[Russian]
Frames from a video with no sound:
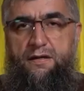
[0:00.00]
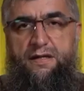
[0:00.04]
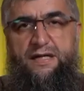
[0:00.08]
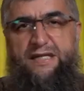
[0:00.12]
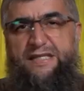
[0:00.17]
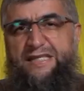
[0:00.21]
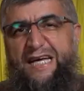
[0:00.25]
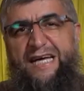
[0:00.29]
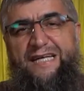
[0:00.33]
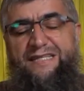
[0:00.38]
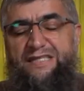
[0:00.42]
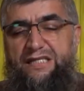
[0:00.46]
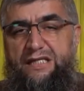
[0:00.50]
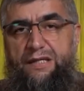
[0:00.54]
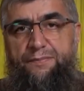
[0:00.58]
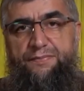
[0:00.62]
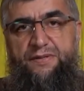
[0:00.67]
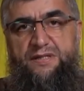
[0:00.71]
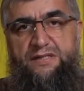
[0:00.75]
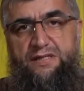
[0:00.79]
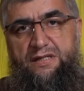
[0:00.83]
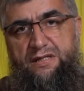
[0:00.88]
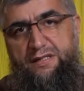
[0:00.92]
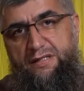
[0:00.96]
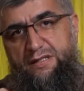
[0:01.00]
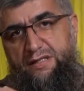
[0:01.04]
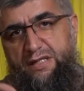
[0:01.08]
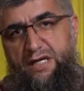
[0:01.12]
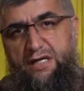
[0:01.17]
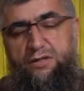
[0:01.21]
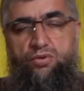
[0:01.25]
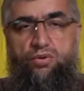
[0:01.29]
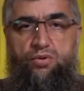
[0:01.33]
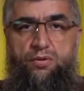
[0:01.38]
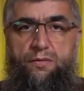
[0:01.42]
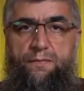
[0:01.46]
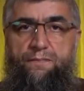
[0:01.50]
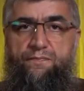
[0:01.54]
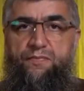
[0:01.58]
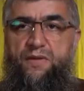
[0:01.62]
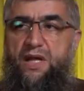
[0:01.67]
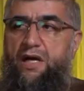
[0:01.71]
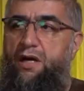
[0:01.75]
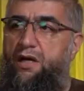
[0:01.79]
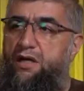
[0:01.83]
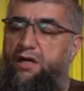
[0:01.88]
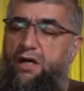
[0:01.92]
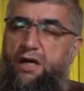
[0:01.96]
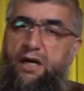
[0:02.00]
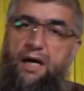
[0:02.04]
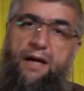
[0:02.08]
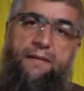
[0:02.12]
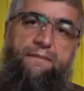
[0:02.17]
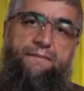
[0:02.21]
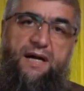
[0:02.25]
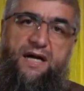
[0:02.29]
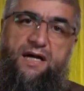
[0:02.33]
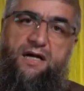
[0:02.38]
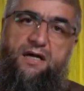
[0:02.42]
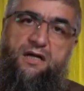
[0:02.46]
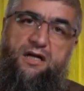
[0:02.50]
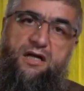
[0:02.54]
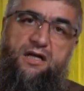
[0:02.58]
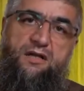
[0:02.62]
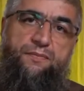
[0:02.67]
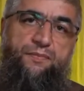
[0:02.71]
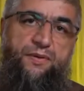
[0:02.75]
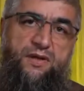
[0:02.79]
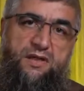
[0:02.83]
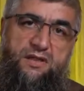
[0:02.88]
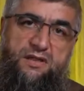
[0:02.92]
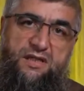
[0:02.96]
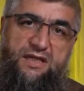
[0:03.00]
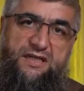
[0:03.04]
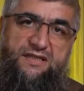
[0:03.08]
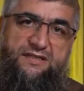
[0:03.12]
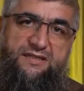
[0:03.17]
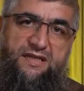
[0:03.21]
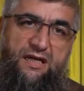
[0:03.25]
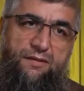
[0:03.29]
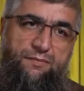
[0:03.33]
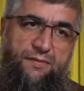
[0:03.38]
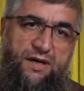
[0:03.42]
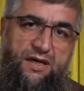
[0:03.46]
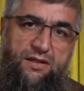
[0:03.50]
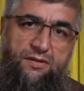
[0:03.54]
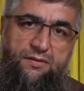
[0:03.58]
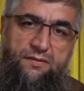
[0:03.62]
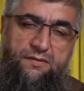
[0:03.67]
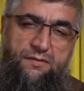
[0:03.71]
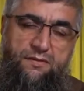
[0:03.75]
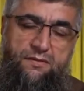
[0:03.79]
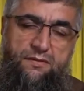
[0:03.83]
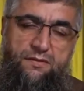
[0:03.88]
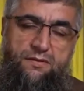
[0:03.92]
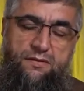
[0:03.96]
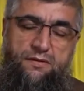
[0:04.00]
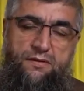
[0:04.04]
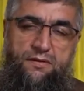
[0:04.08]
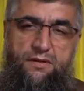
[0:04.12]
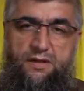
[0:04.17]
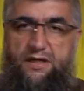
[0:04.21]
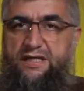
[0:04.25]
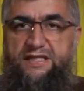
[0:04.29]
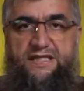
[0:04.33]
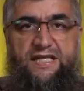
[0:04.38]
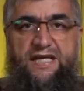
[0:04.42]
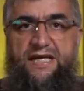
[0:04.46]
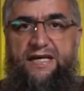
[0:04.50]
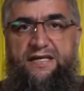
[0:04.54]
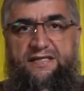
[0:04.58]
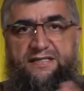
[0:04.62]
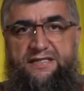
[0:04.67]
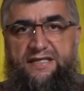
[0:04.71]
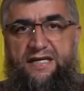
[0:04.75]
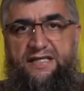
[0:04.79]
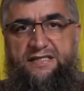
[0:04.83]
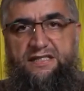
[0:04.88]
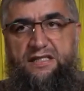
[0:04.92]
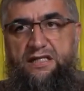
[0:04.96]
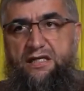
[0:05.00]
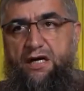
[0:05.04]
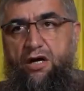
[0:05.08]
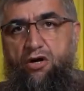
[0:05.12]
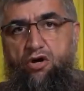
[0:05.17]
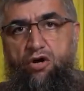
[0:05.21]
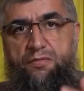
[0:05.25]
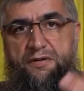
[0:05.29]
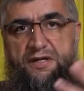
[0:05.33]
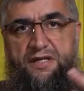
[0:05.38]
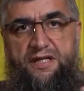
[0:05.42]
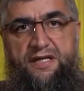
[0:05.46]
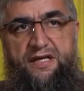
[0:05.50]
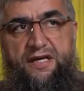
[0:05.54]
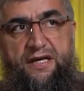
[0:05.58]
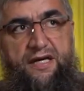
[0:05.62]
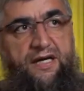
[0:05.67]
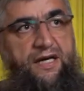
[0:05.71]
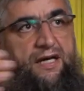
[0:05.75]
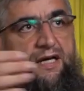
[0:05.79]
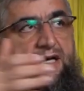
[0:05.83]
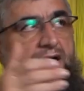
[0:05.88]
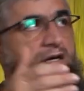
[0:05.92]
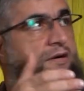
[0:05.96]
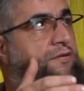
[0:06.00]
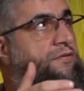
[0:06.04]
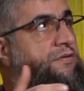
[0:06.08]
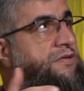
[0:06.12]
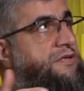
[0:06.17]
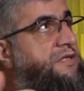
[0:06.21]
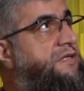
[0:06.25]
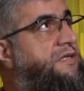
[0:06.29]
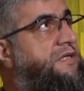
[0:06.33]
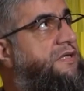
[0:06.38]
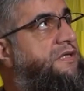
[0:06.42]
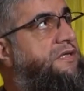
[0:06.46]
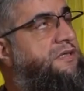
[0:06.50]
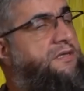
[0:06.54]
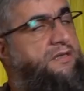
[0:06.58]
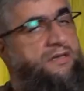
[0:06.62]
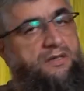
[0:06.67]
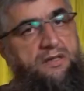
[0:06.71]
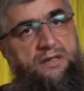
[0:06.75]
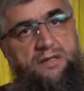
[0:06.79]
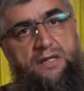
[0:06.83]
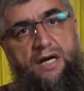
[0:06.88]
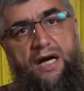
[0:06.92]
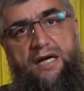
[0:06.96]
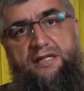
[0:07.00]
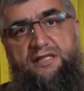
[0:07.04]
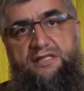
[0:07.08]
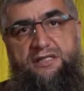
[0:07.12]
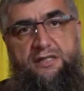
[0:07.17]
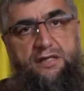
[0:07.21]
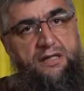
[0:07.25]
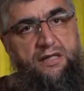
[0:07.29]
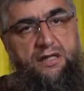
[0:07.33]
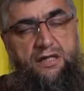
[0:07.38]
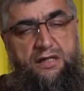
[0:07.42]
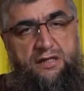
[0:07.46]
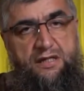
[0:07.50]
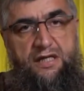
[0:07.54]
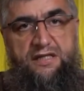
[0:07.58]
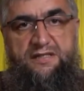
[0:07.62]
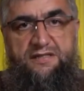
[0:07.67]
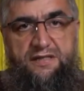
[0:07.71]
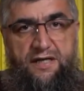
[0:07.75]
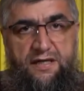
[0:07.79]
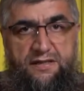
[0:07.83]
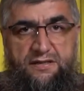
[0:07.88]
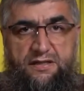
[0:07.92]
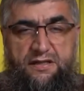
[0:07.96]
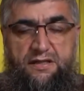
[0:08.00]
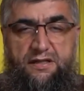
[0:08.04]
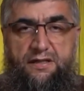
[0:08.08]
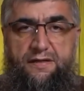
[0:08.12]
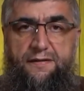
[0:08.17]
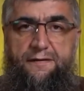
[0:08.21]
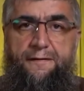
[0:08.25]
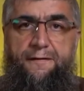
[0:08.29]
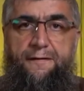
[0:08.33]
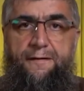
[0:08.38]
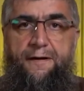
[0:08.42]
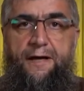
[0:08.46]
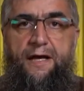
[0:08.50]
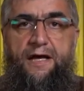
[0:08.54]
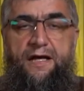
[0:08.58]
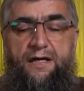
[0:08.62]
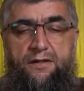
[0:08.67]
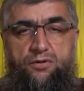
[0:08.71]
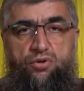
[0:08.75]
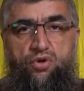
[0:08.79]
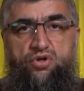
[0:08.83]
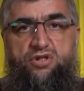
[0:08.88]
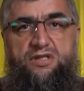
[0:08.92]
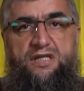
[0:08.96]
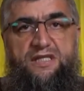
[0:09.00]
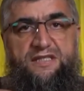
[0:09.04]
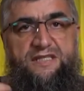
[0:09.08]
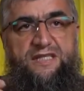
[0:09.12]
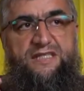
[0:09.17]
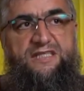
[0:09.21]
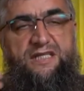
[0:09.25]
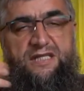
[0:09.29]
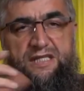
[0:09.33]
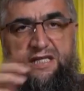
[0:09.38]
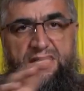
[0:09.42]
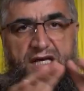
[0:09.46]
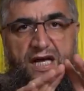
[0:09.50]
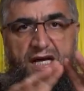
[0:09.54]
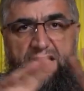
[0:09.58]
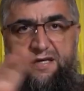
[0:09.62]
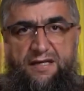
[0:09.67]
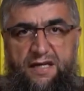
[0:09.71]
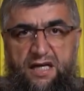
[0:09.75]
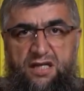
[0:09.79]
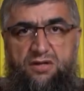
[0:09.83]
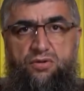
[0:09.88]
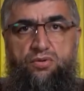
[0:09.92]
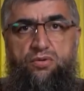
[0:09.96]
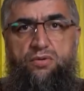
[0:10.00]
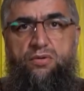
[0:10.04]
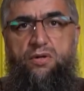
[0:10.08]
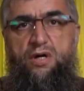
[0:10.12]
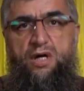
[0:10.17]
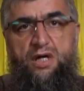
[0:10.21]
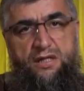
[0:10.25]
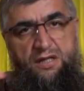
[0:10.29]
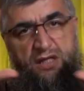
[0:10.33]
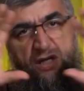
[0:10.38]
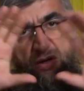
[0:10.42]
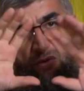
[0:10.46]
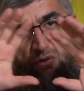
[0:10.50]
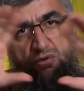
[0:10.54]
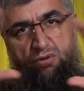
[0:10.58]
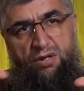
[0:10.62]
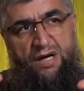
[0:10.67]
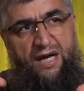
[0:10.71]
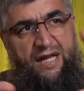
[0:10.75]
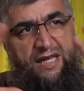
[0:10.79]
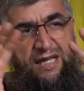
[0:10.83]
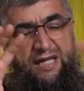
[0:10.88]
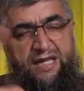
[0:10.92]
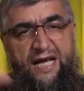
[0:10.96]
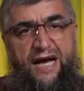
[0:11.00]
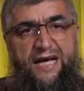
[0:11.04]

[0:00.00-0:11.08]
Где это написано? Нету. Аббака говорит, передал Сальман. Где сказано, в каком книгах, вот этих э, хадиса книг, где сказано? То, что здесь в книгах нету, ни Коране,